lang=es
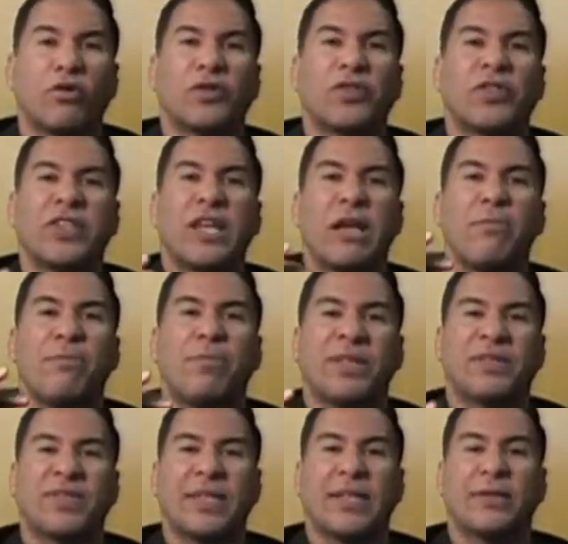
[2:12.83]
con 100
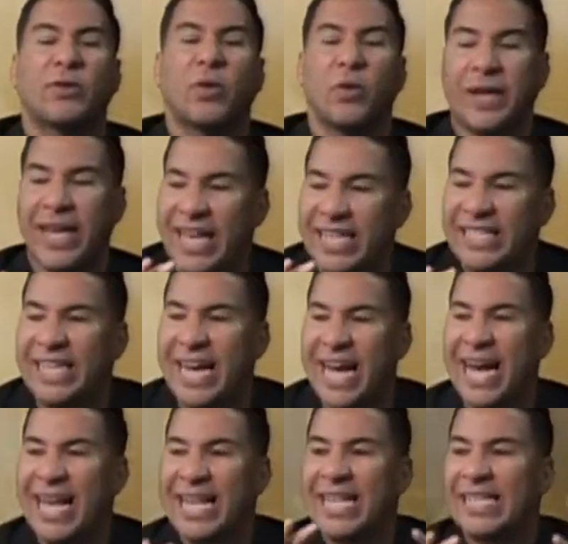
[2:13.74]
pesitos, que
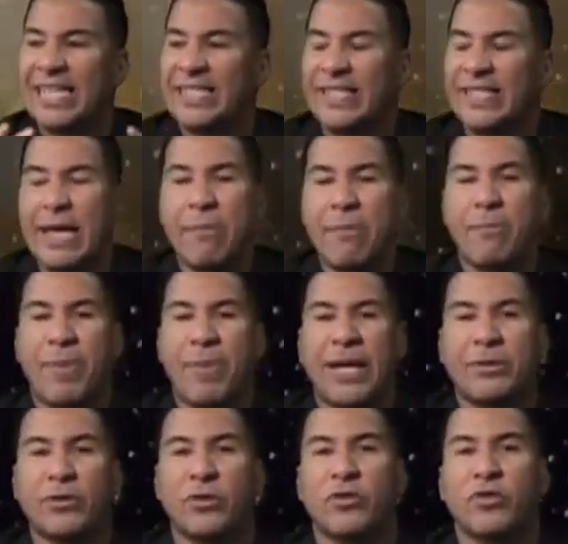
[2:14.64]
ya 100
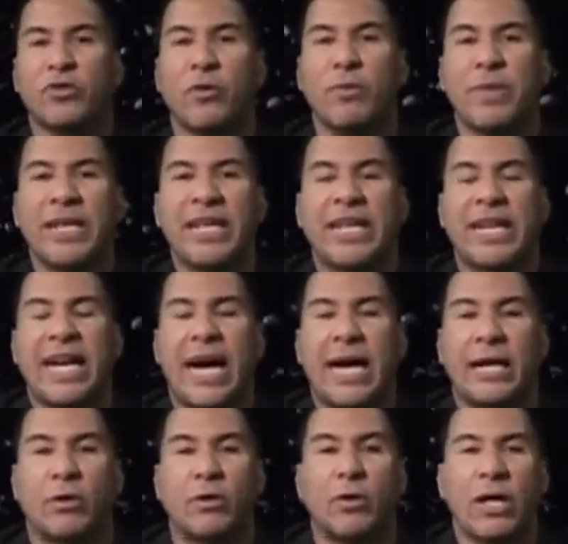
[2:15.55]
pesos
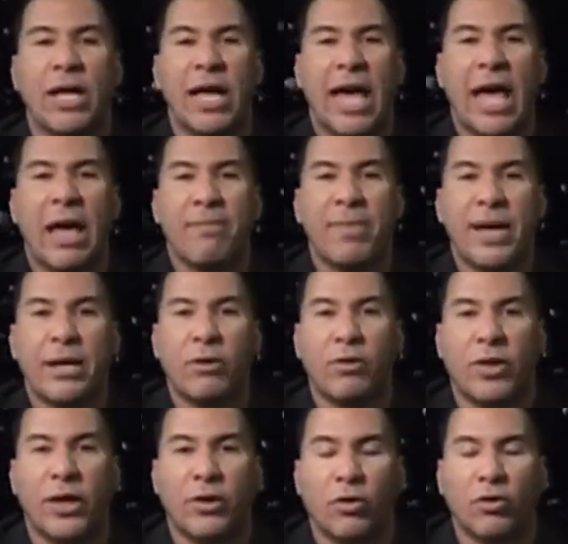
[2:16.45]
dominicanos es
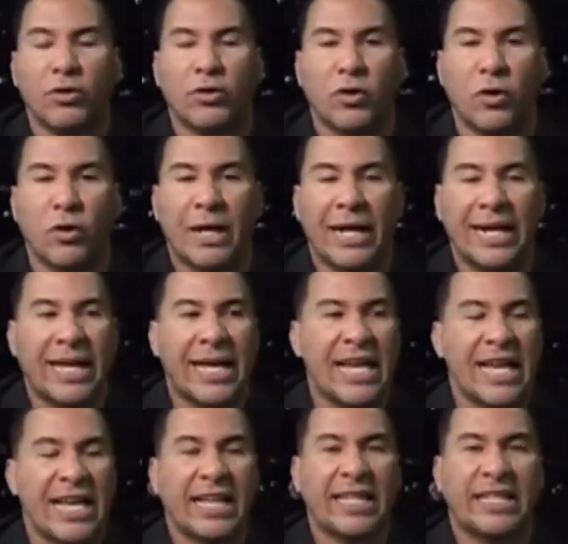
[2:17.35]
menos de 2
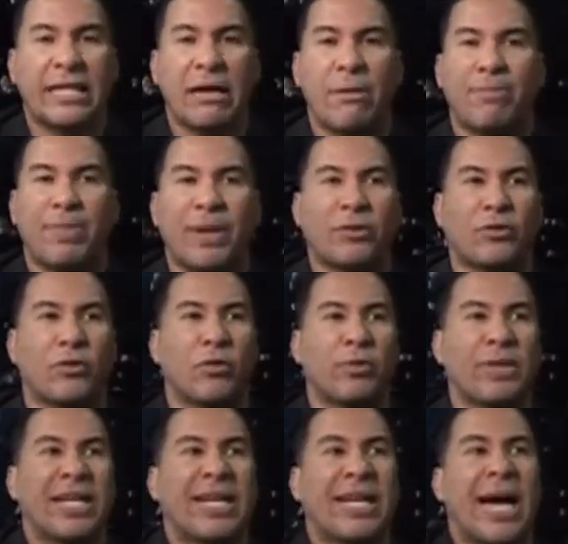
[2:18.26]
dólares y 100 pesos
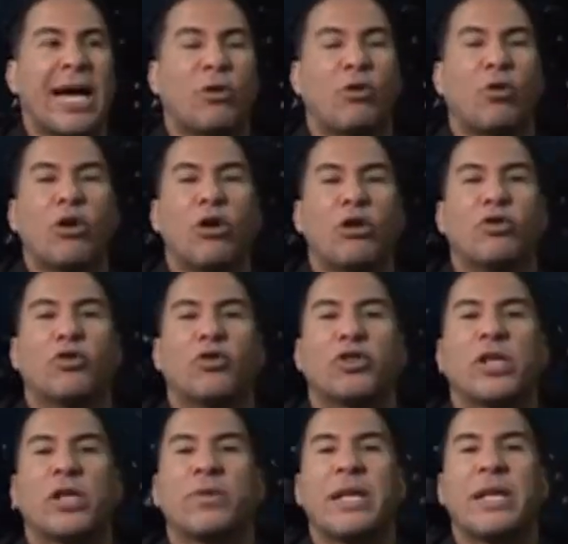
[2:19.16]
dominicanos no
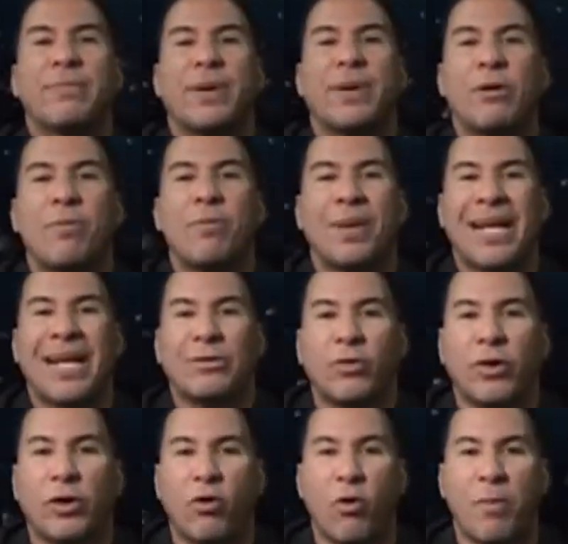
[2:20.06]
sirve ni para un
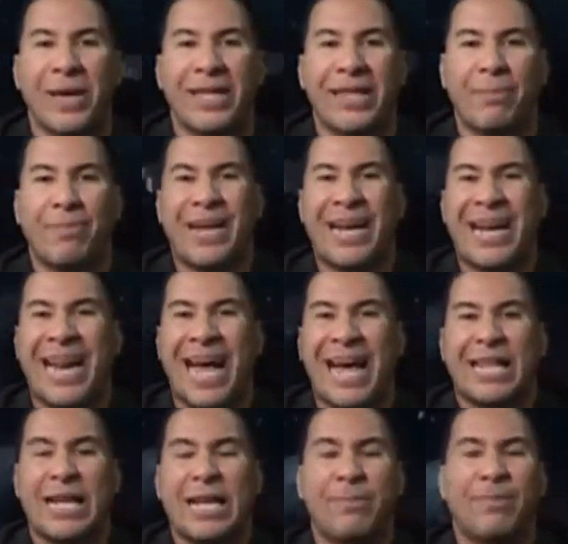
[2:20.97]
plato de comida, para
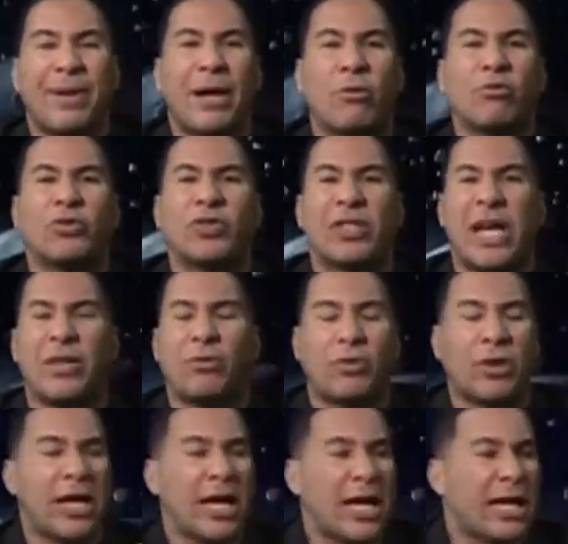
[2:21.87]
nada, ni para un
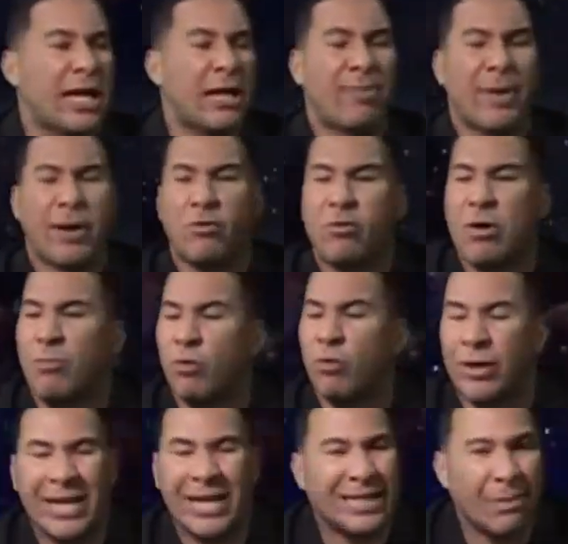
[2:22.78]
sándwich, ni para una
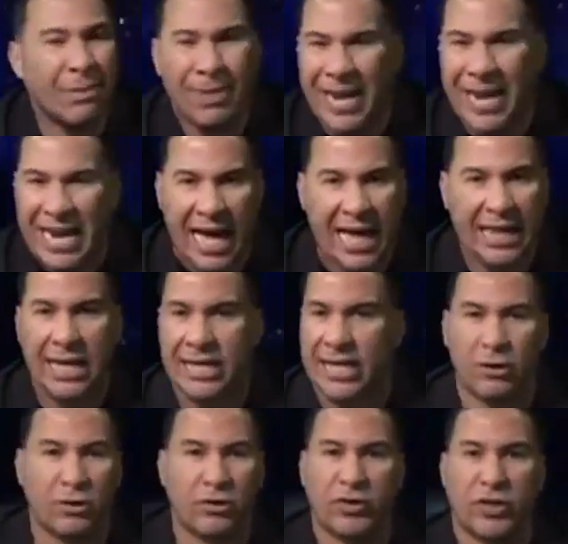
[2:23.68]
hamburguesa, para nada,
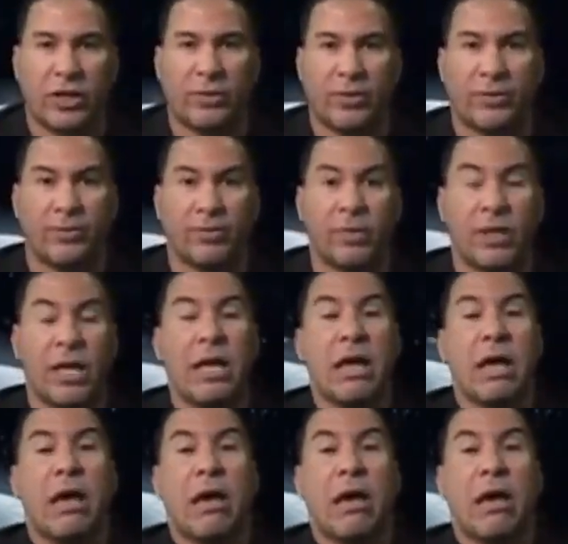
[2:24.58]
ya no sirve.